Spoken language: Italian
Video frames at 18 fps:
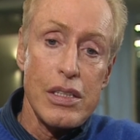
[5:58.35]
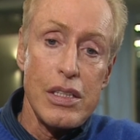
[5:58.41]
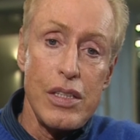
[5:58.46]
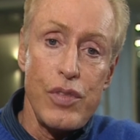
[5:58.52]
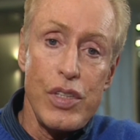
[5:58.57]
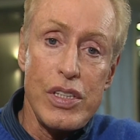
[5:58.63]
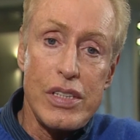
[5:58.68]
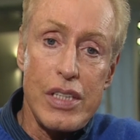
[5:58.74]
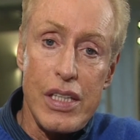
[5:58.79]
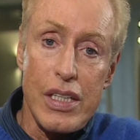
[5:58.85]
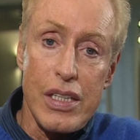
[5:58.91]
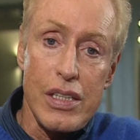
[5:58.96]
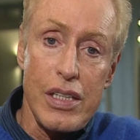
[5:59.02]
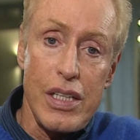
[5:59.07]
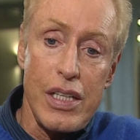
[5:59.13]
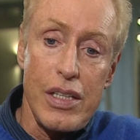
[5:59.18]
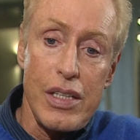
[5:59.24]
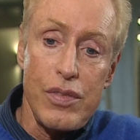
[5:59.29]
di
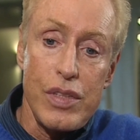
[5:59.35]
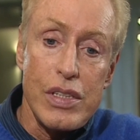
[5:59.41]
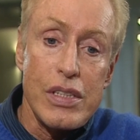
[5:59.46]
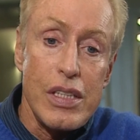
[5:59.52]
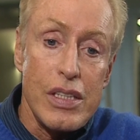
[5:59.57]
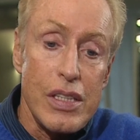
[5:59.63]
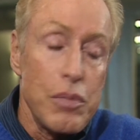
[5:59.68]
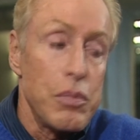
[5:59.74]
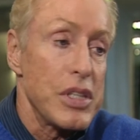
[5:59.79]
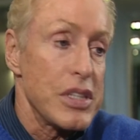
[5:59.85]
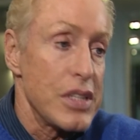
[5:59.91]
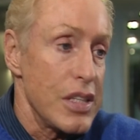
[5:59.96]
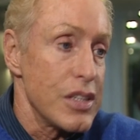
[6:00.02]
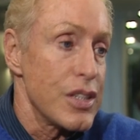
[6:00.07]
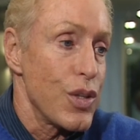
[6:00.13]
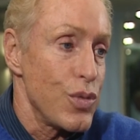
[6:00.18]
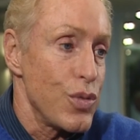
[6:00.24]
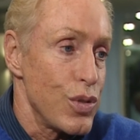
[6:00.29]
vestire dei vestiti
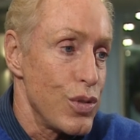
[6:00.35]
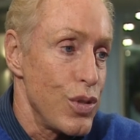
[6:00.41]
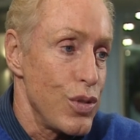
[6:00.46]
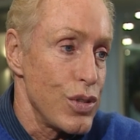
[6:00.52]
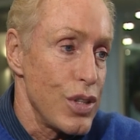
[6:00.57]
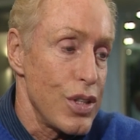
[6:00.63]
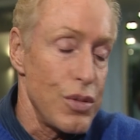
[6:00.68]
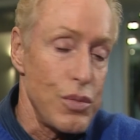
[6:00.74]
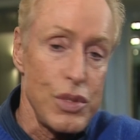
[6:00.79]
abbastanza costosi